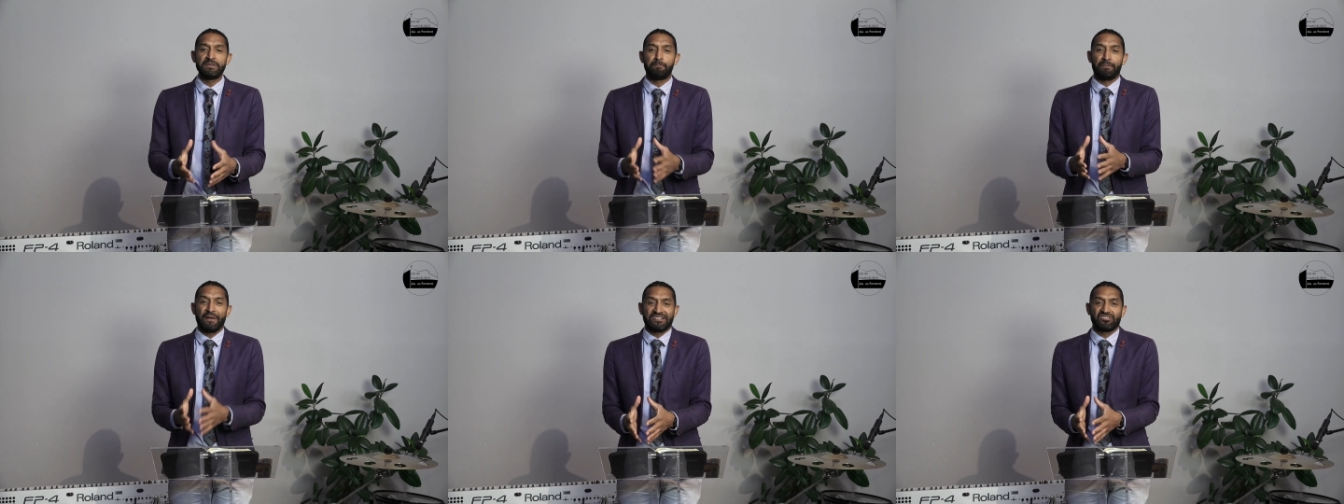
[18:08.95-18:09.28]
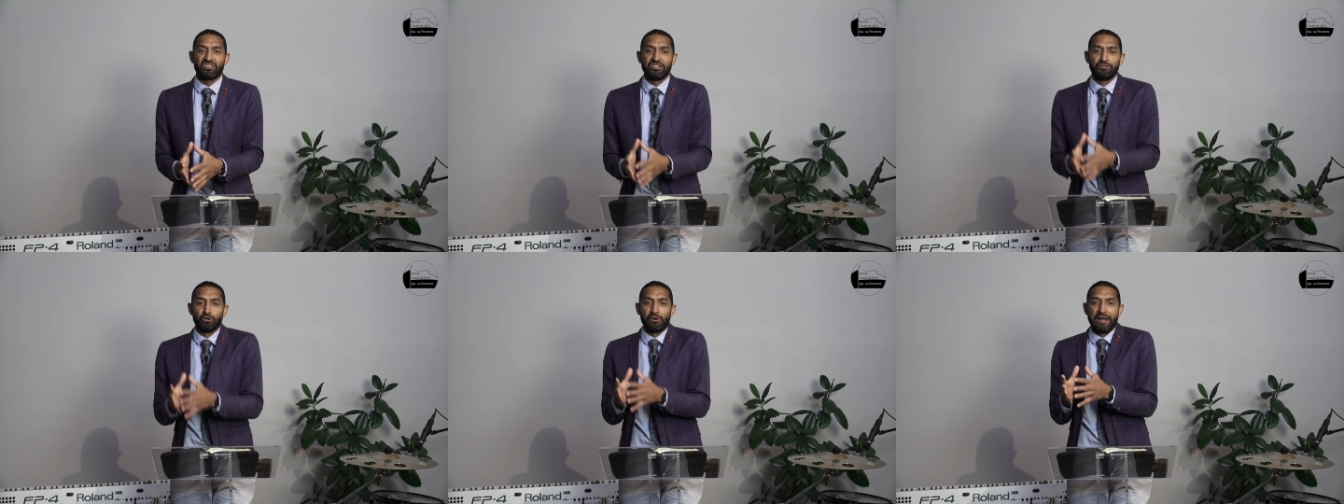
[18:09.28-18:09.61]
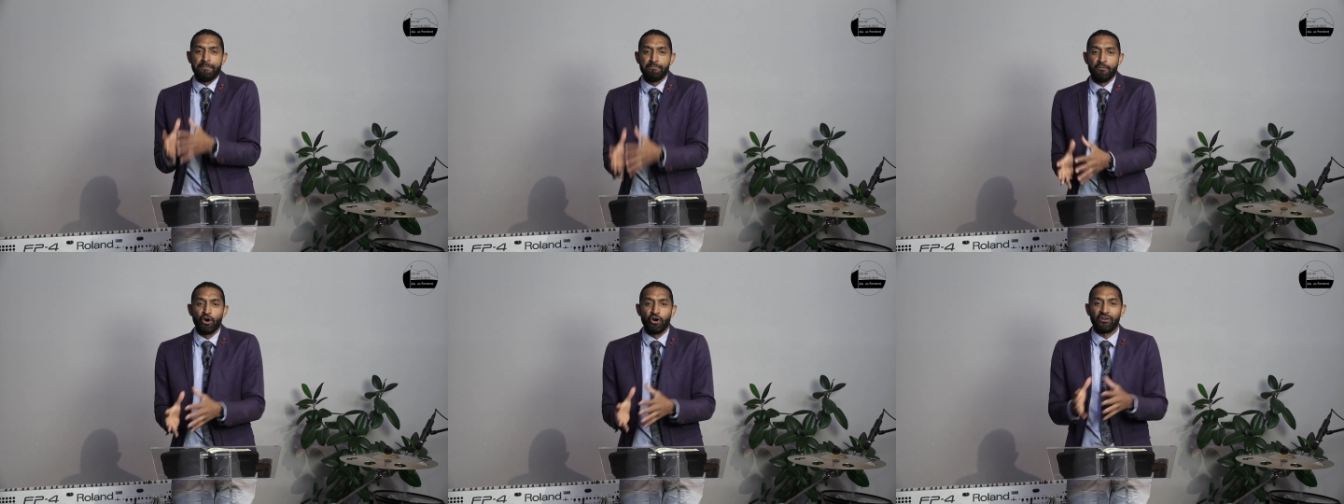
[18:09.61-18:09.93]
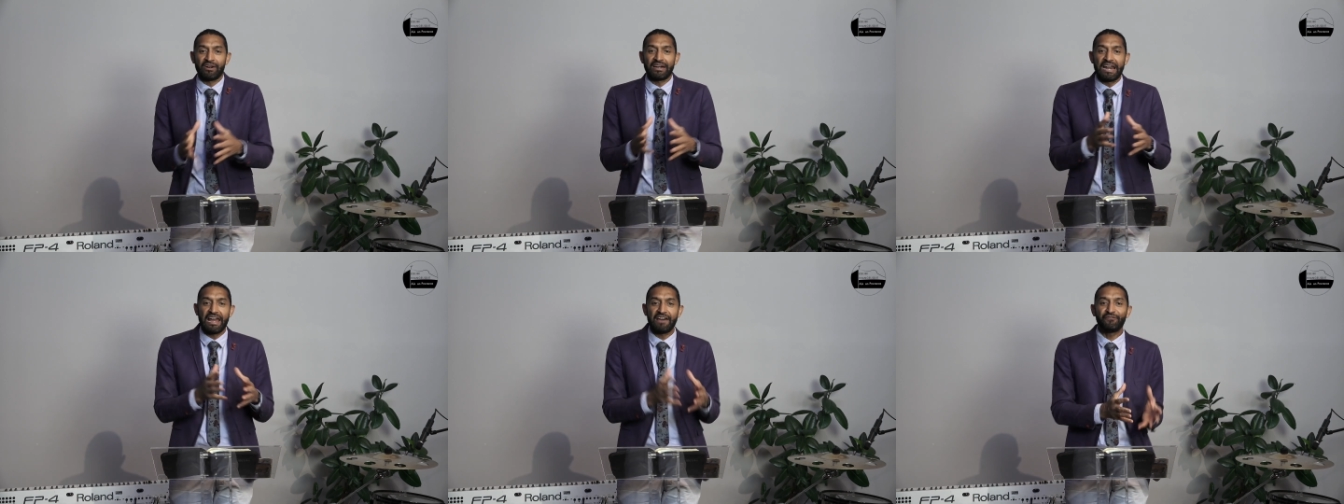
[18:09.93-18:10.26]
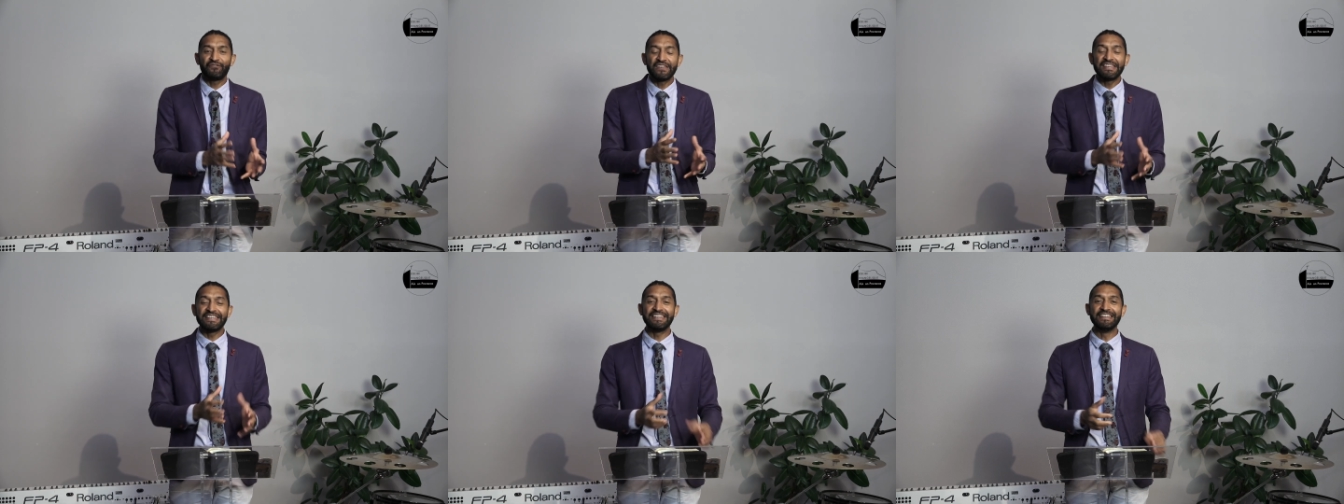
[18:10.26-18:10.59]
passé de la mort à la
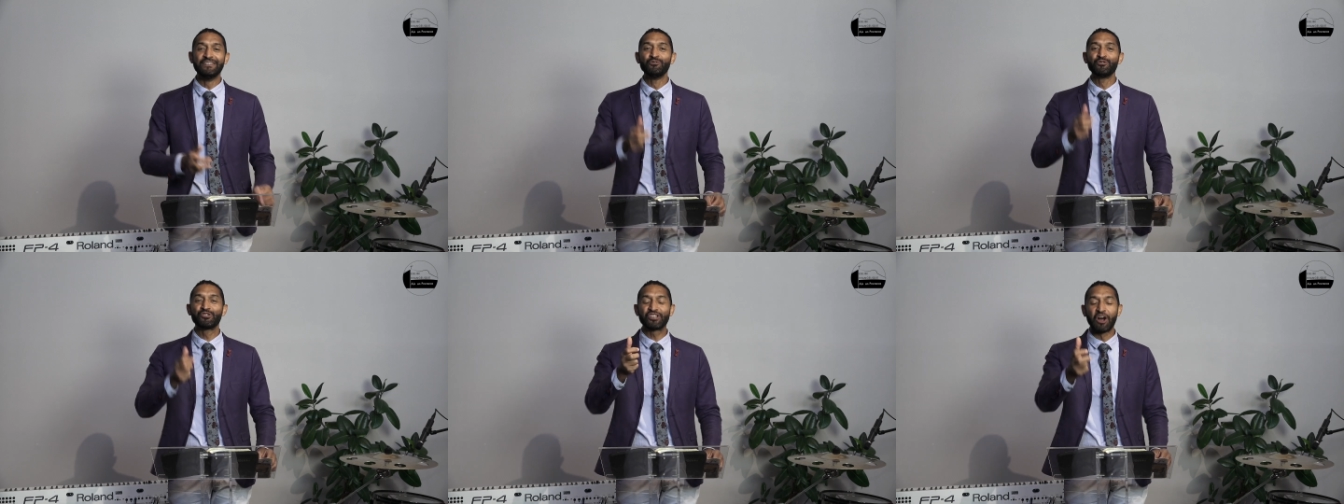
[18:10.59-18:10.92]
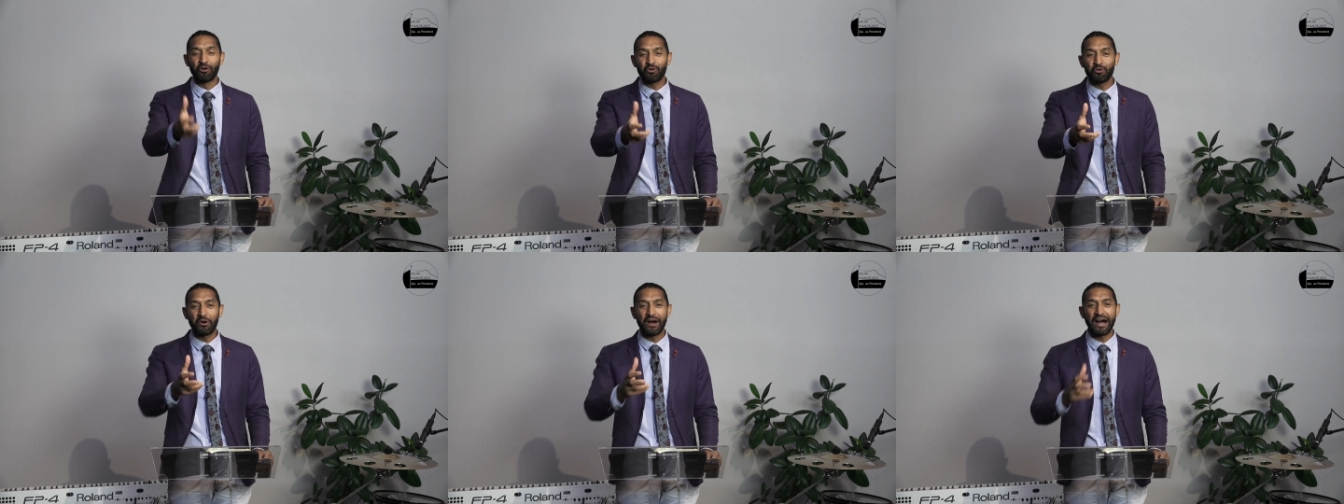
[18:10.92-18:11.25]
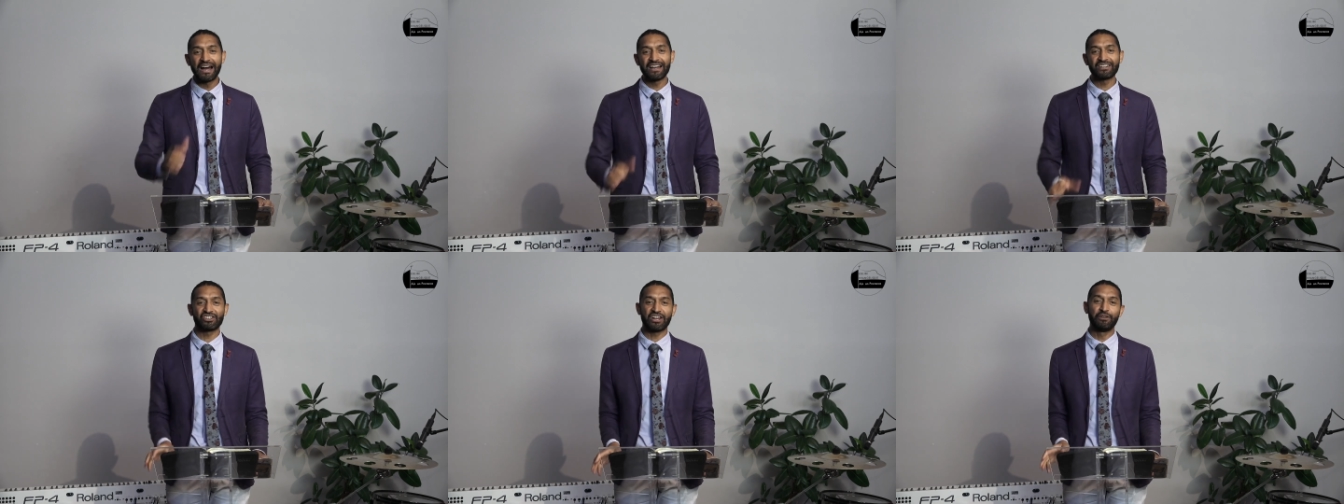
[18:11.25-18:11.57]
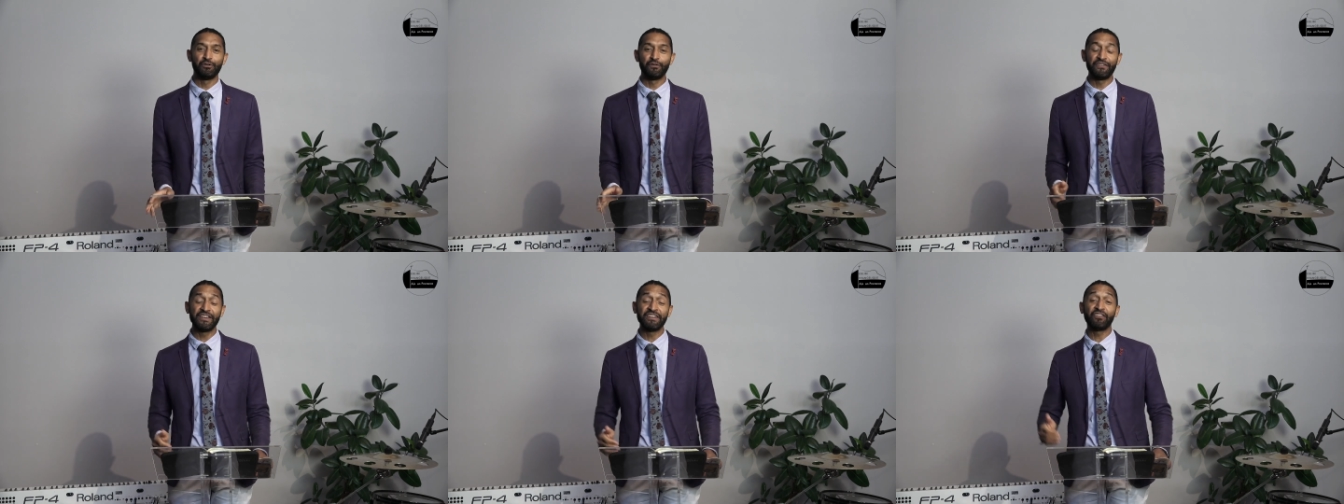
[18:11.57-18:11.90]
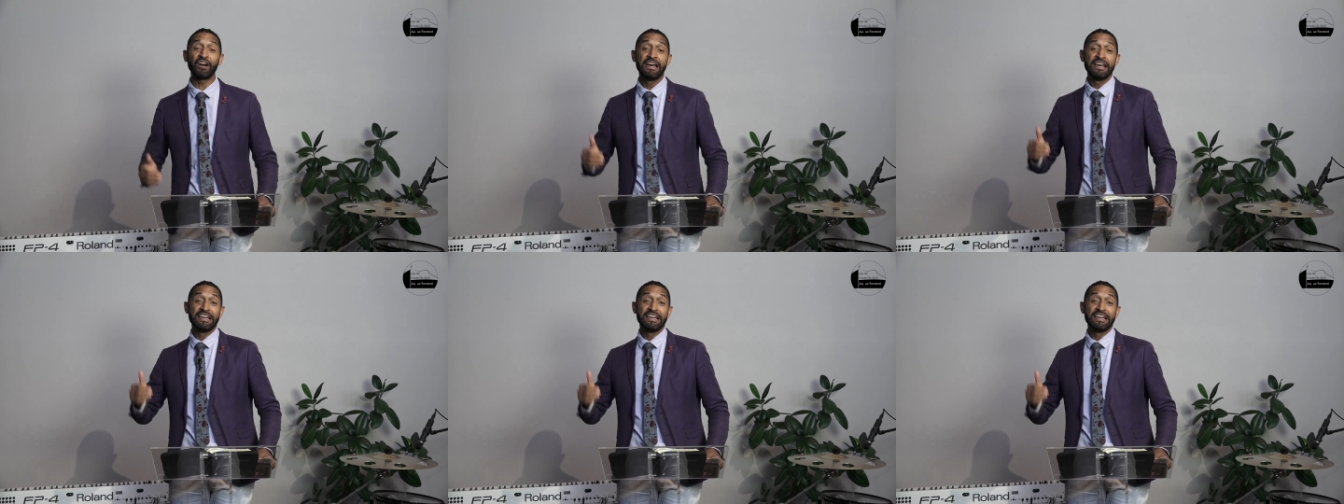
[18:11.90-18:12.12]
vie. Il nous encourage à le vivre,